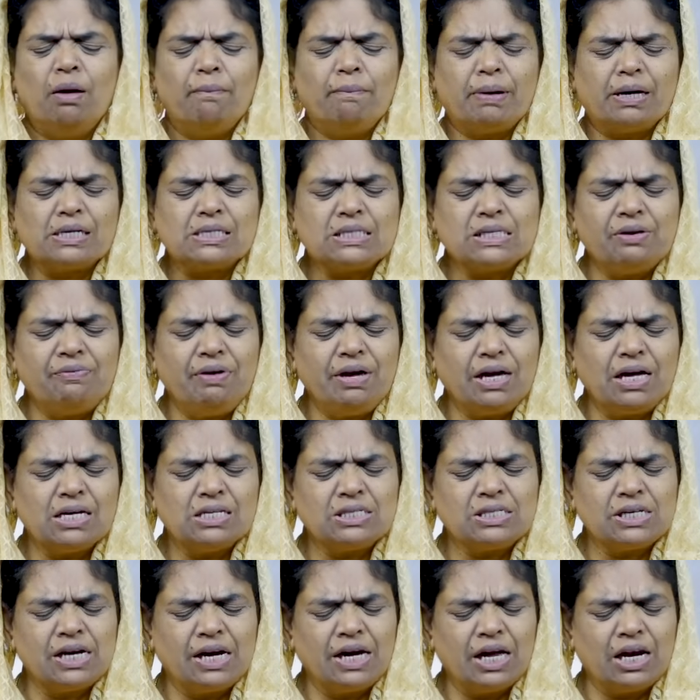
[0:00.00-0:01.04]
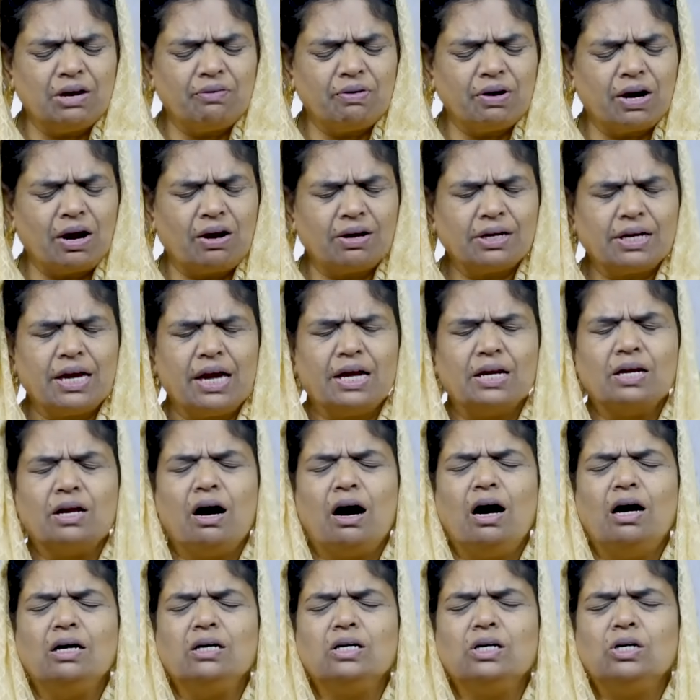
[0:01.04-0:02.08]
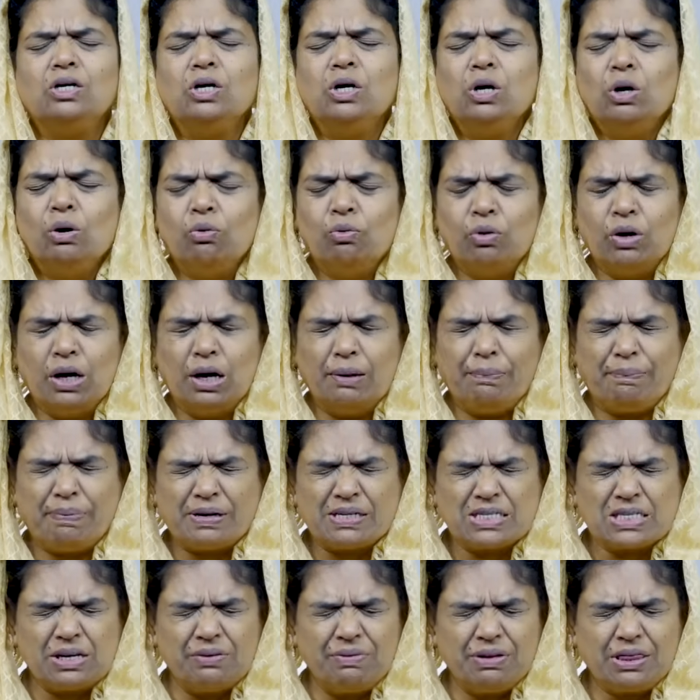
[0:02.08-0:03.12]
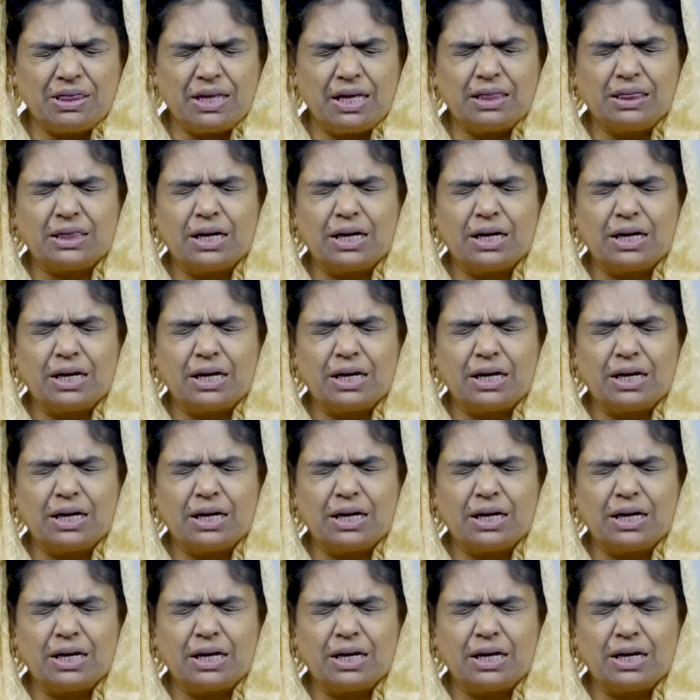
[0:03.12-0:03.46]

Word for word: பிரசவிக்கச் செய்கிறவராகிய நான் உங்கள் பிரசவத்தை